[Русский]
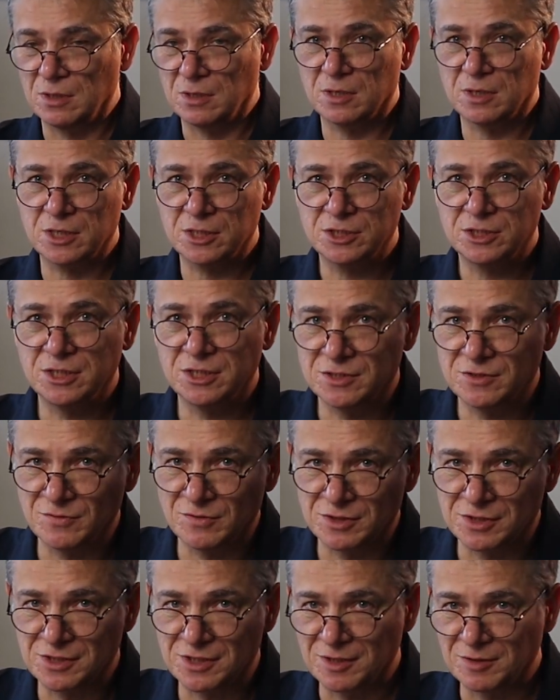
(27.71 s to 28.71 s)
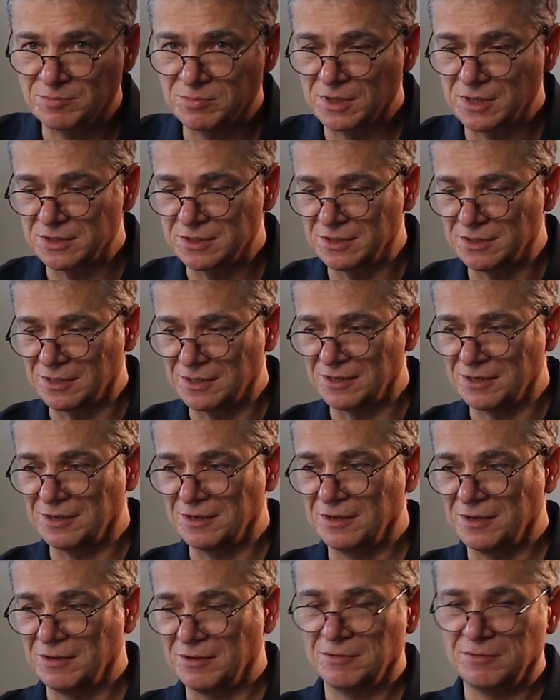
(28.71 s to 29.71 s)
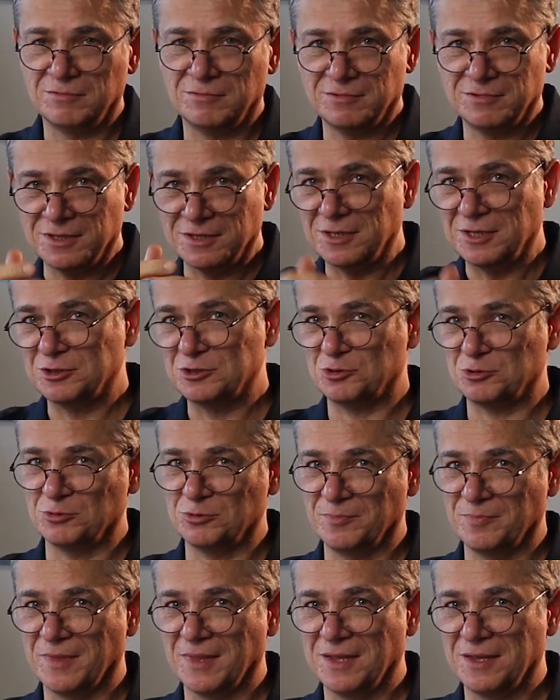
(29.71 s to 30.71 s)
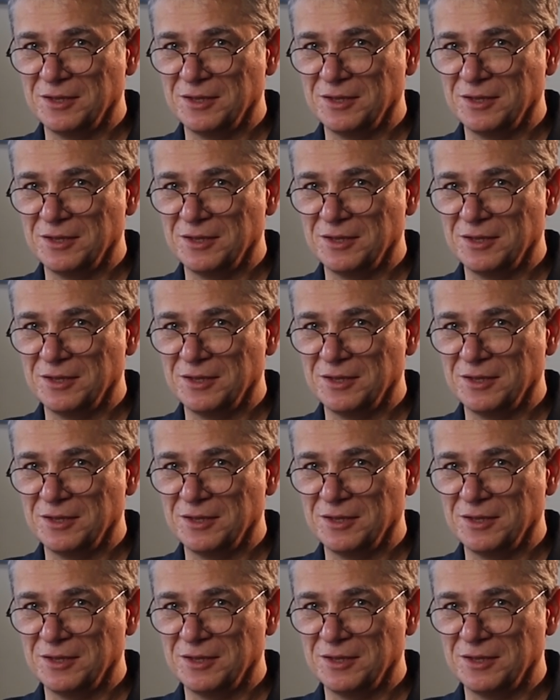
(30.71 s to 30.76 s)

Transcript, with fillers: рождественские праздники на носу.